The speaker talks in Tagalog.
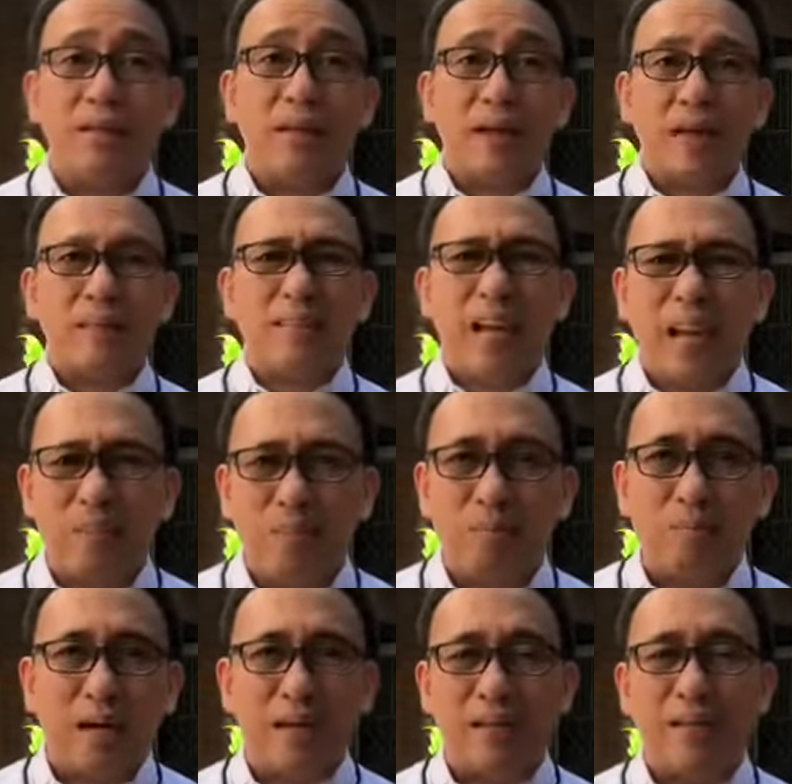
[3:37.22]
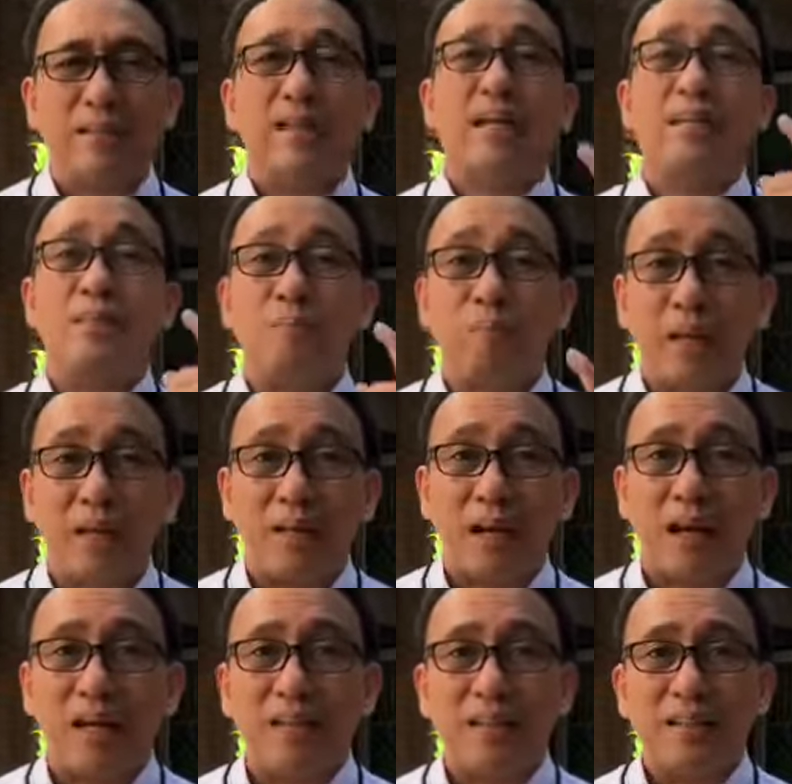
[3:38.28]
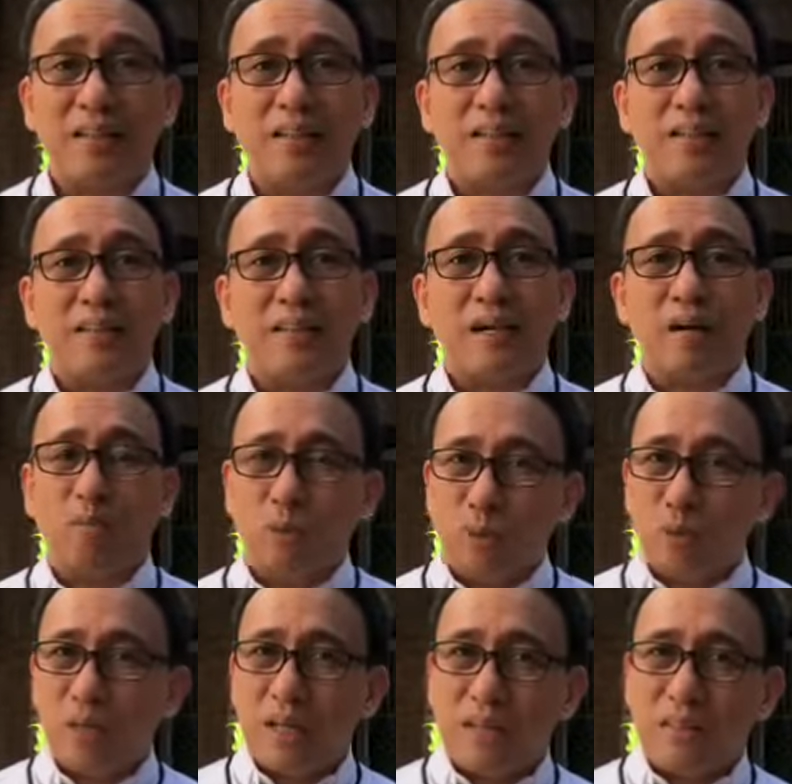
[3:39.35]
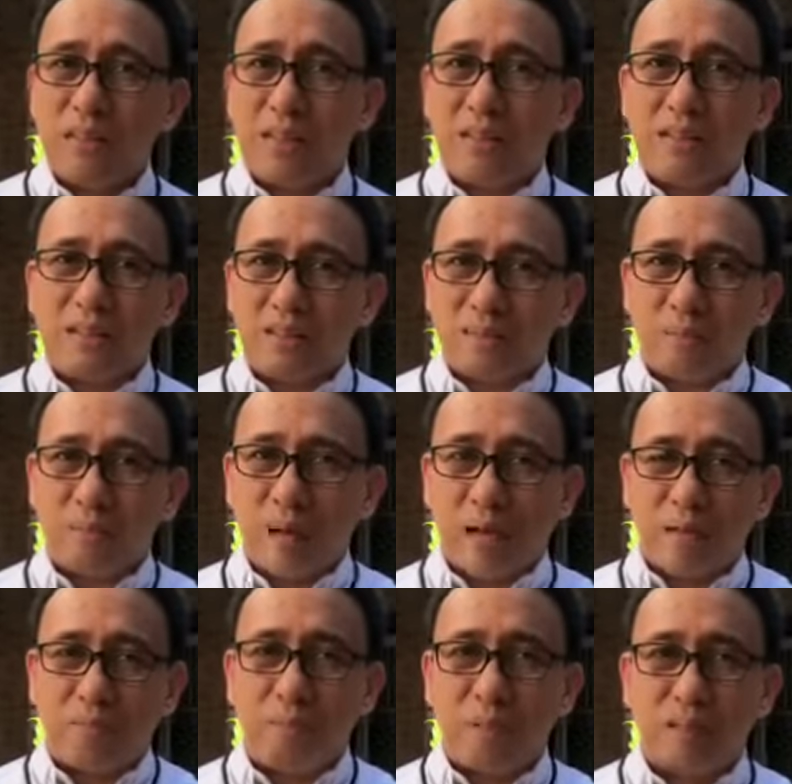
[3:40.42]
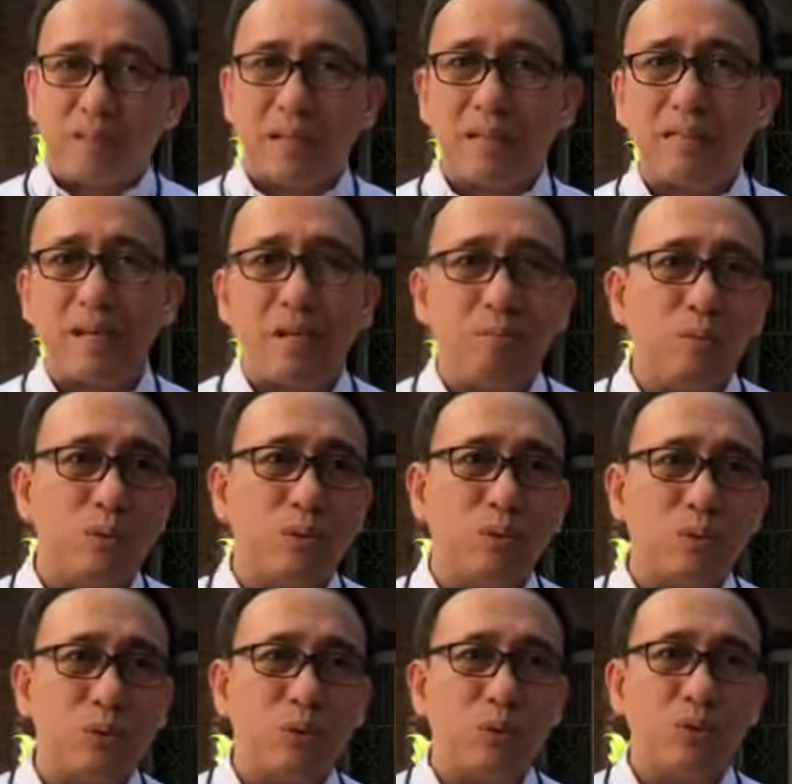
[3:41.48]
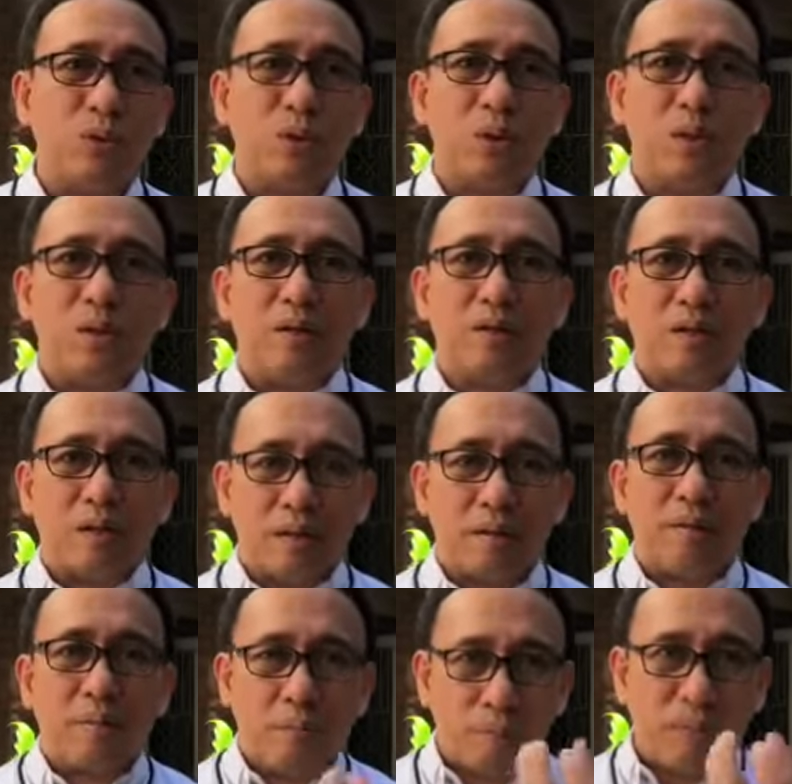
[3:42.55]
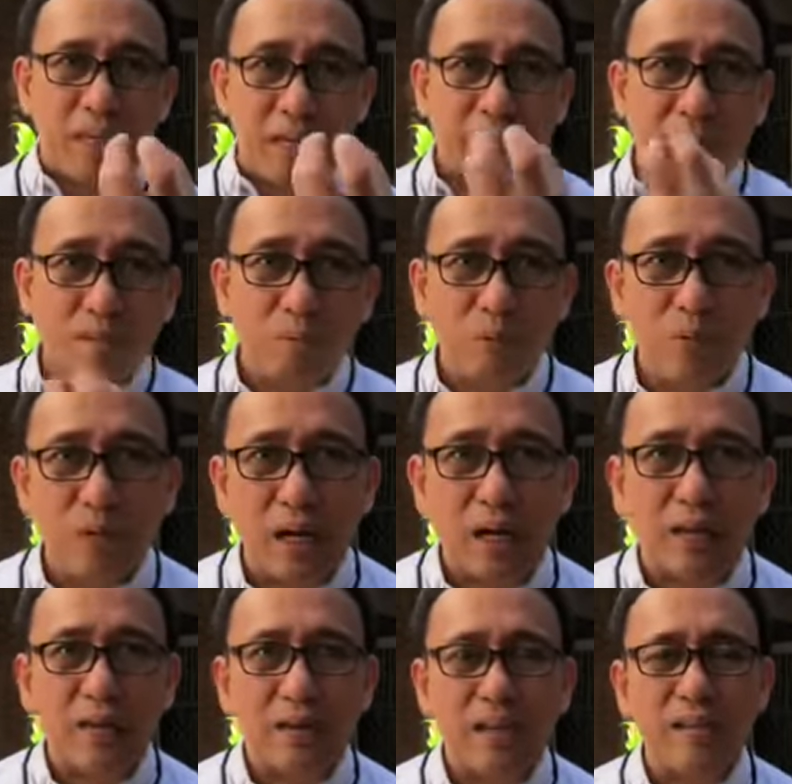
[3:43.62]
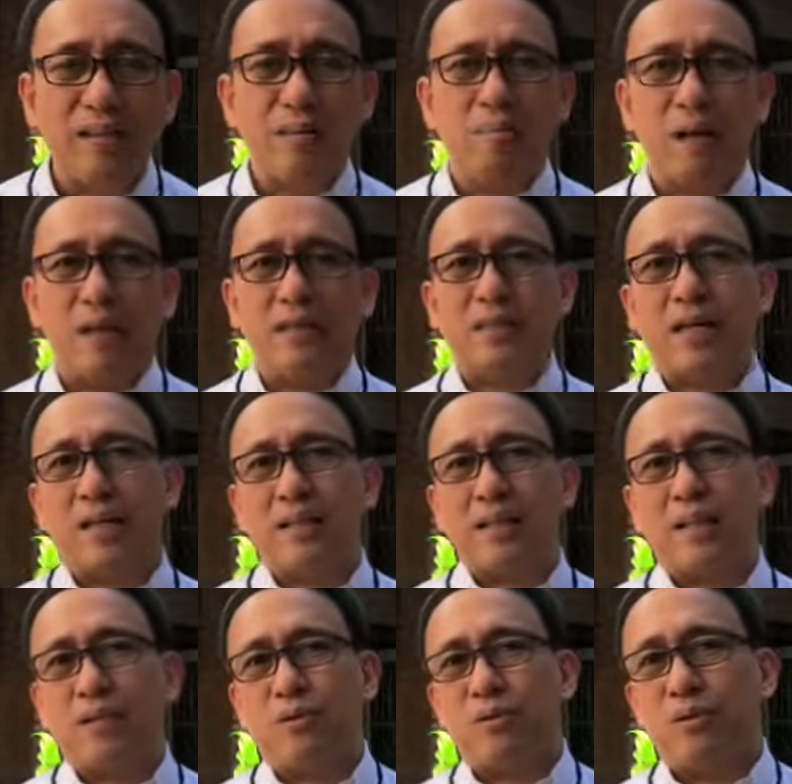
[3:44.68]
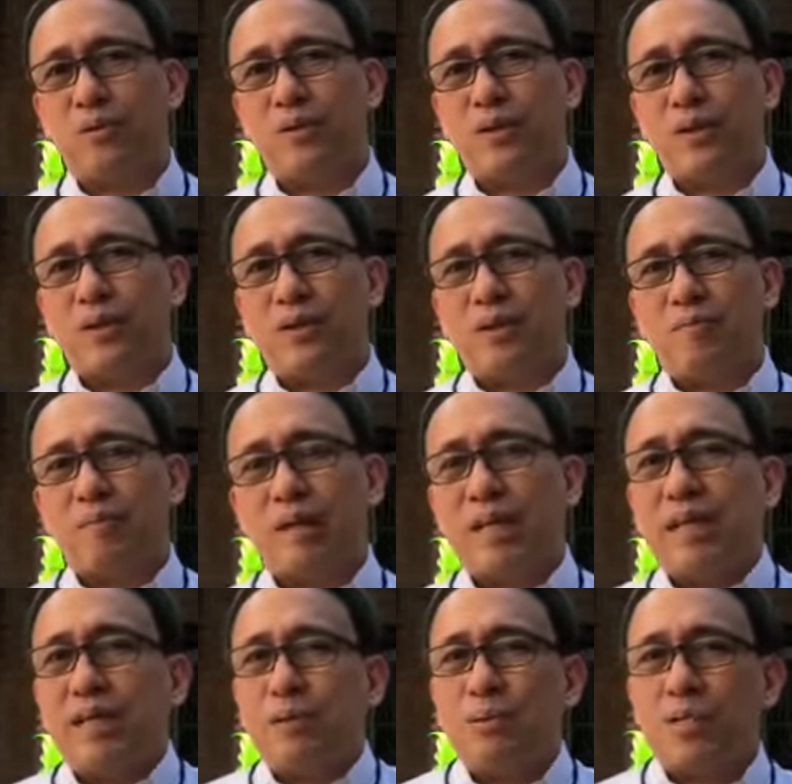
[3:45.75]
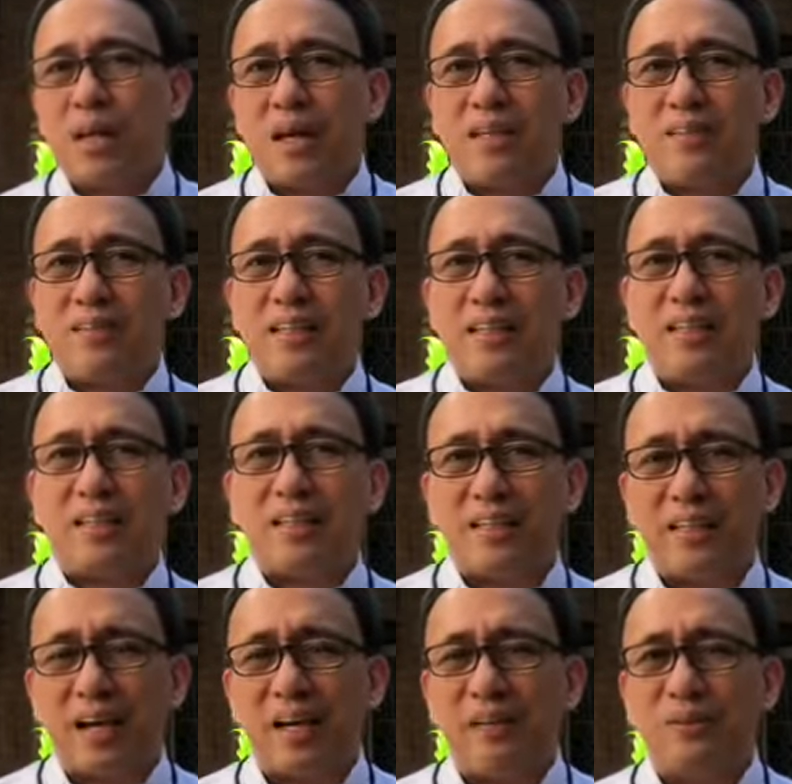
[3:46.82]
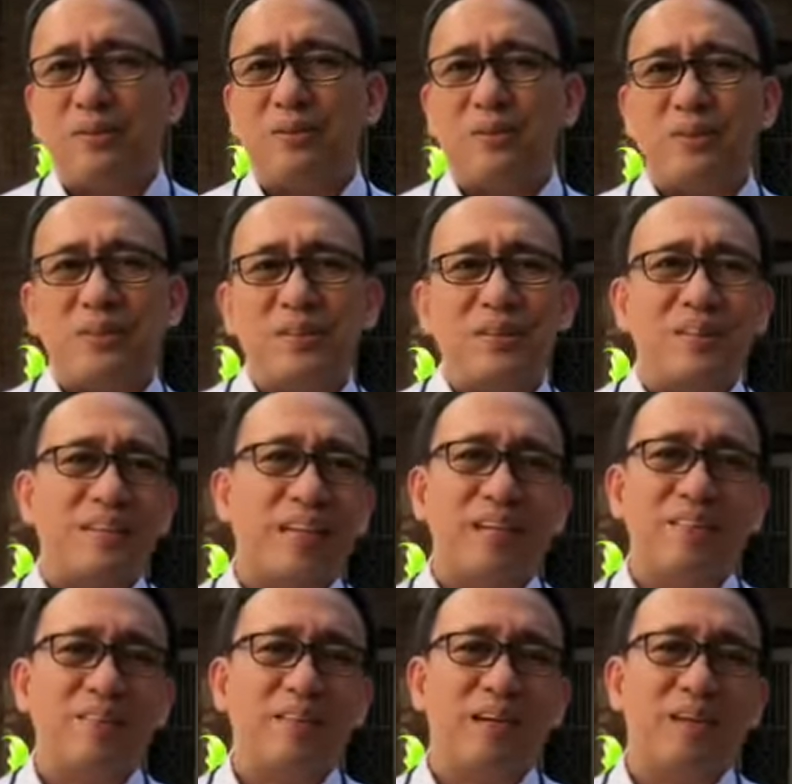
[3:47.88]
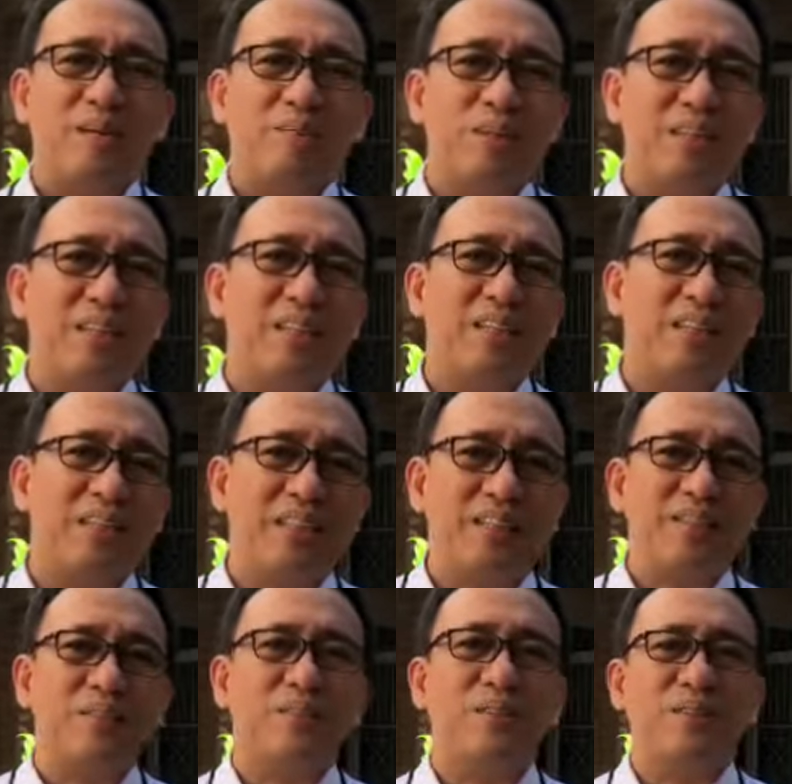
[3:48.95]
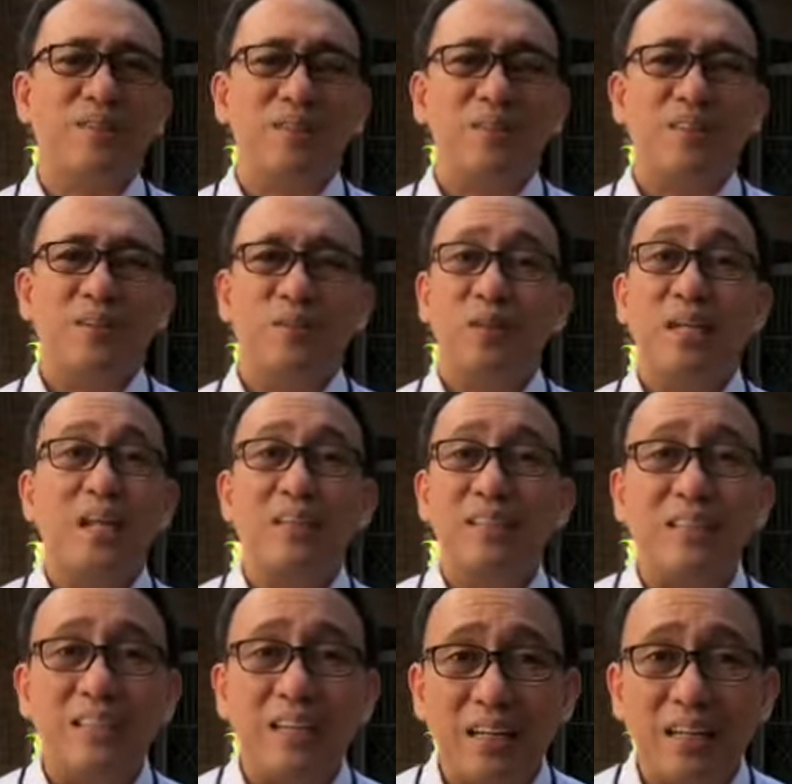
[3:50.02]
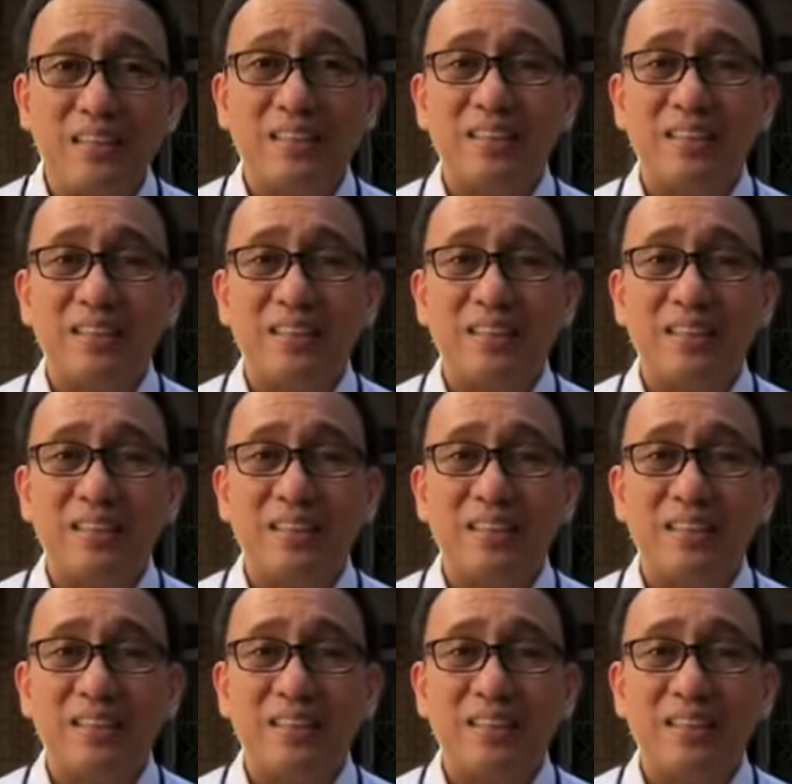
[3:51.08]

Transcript: Ang daming bagay dahil sa pera. Ang mundo natin, parang pinatatakbo. Gusto, kita muna. Ay, di bali sana eh kung malinaw sa atin eh, na ano, mga kapatid, nako, wala din yan.